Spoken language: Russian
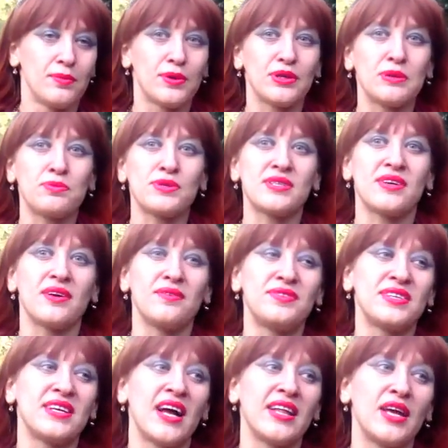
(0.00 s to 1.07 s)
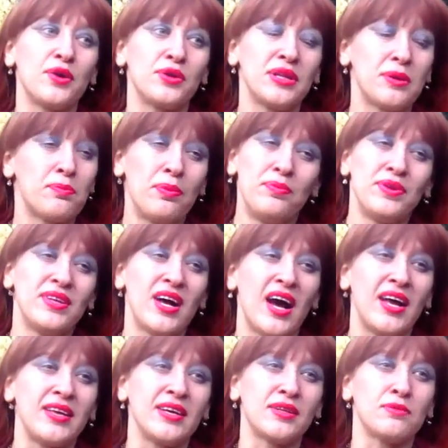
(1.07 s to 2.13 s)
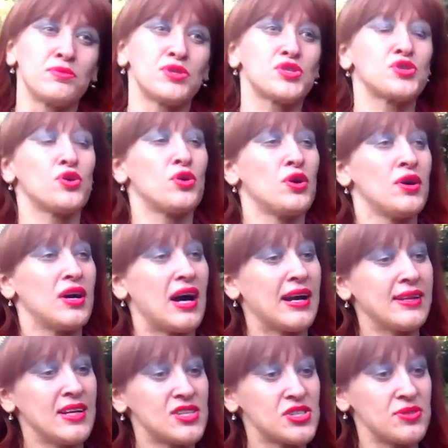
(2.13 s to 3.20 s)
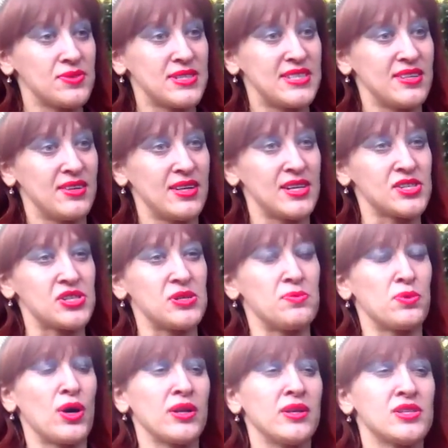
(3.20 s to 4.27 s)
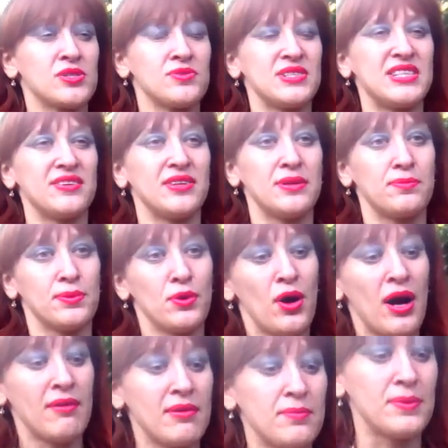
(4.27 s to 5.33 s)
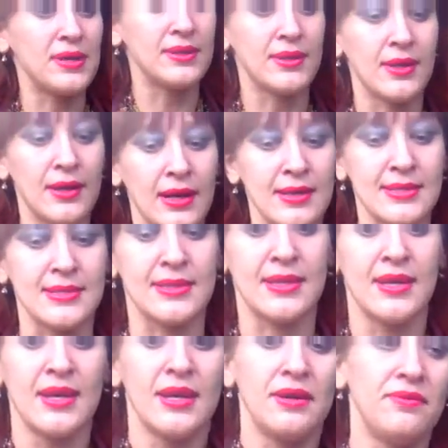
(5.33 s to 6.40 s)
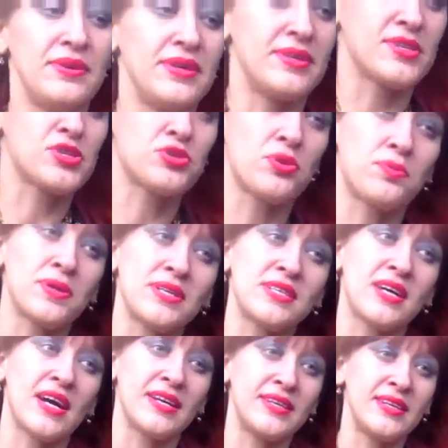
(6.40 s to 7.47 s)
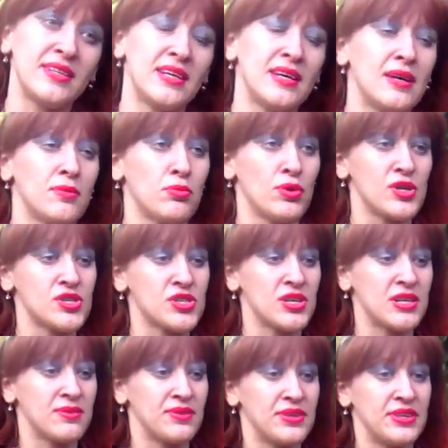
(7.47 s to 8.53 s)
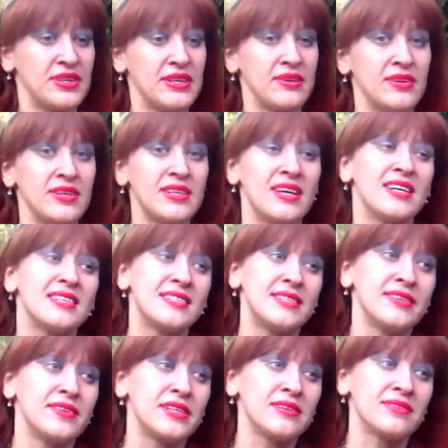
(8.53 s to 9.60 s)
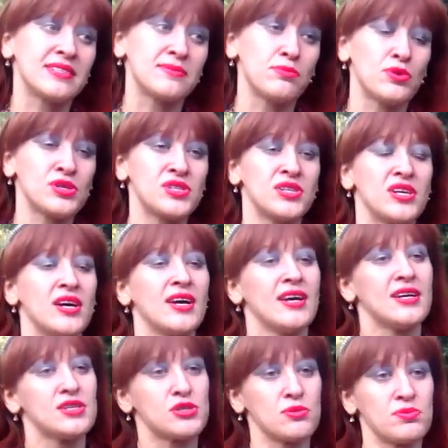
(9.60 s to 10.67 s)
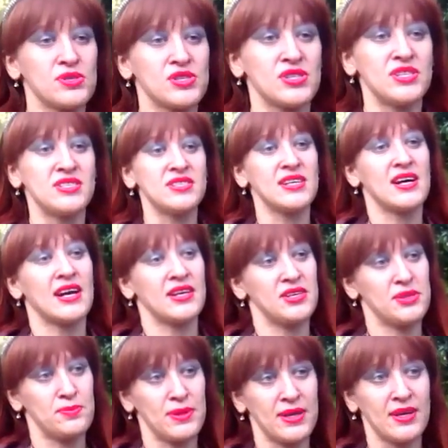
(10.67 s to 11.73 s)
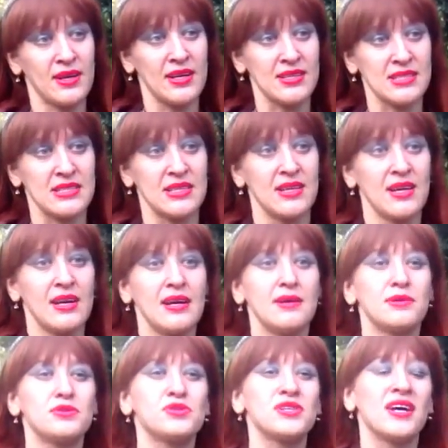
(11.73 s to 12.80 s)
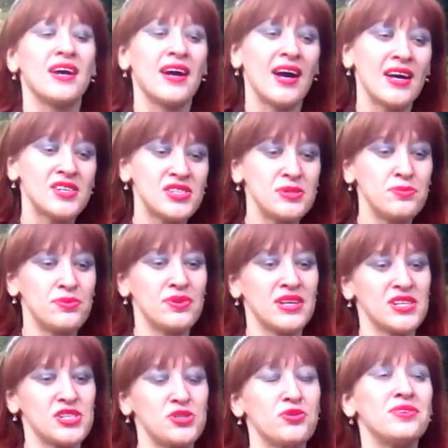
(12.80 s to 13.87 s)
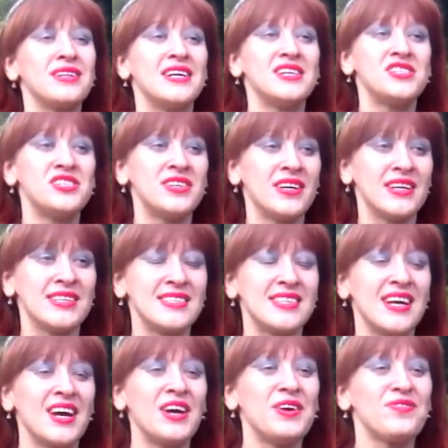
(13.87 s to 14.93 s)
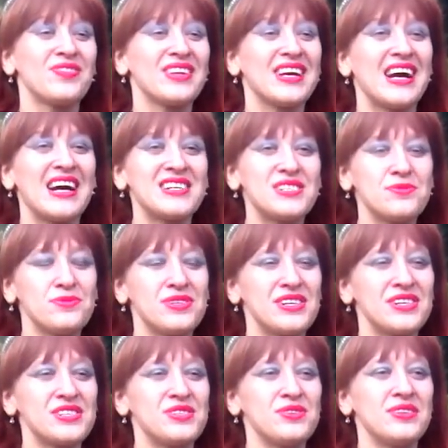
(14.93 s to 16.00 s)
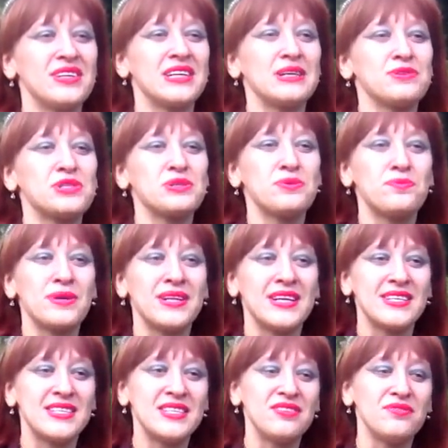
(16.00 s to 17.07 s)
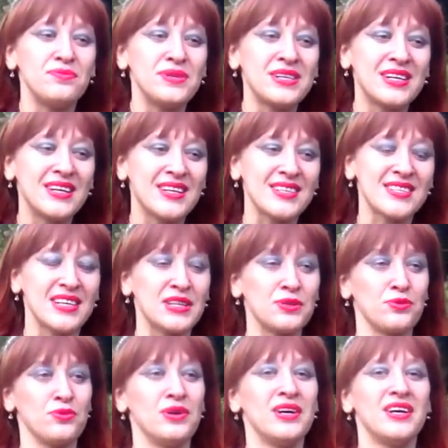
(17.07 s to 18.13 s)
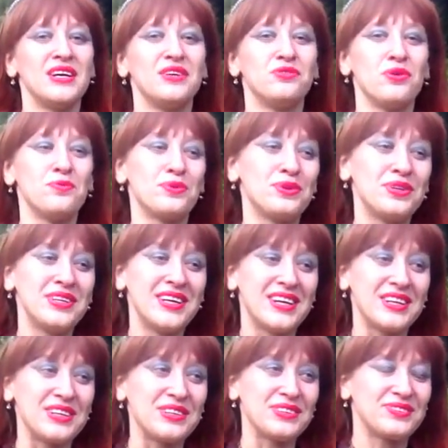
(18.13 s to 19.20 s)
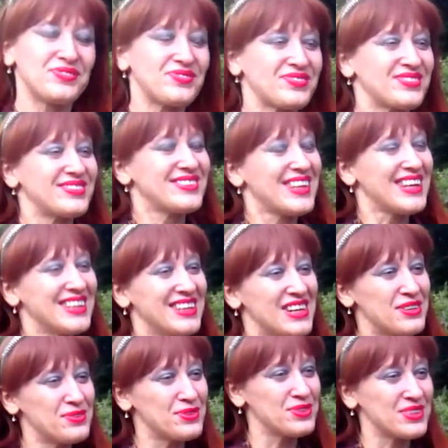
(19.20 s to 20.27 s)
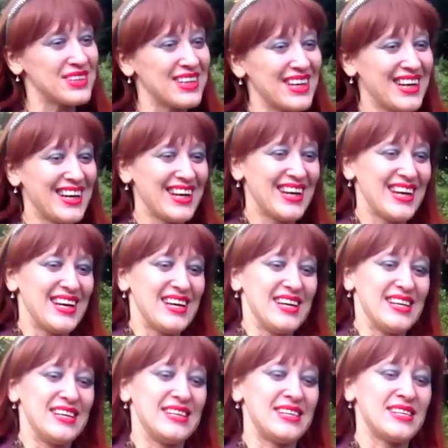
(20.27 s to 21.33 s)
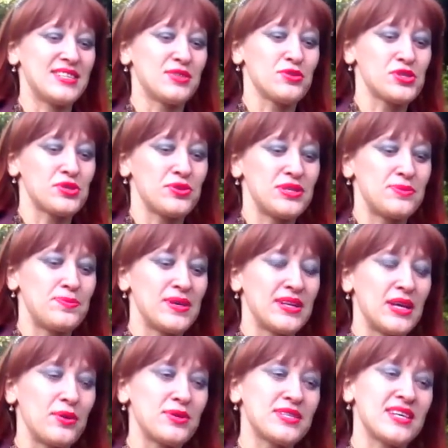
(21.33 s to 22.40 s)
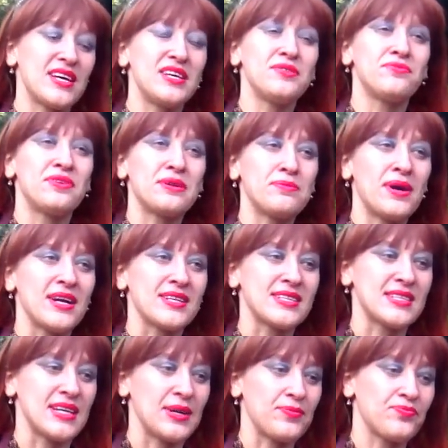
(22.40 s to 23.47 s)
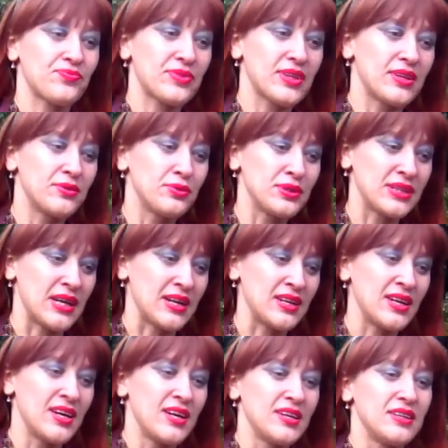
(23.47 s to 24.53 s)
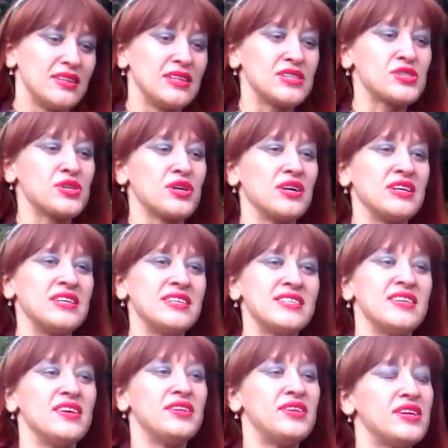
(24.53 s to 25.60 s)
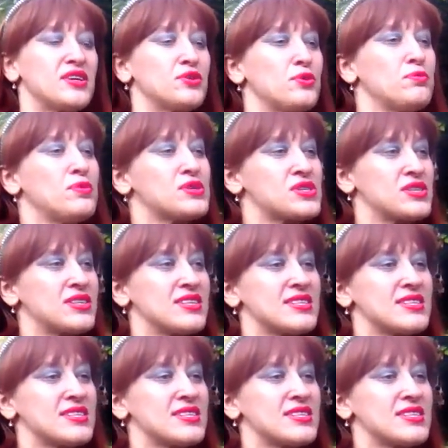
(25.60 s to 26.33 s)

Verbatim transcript: природа просто всегда дает напоминание о том, что однажды вы сделали ошибку, однажды вы сделали плохо, вы были наказаны. Видите, что происходило, больше этого не делайте. Сделайте возможное, чтобы жизнь сохранить прекрасной. Потому что каждый был рожден для счастья, каждый был рожден для того, чтобы приносить в мир красоту и добрую энергию. Так вот, есть то, что есть передается информация. Вот так. Даже есть те, кто может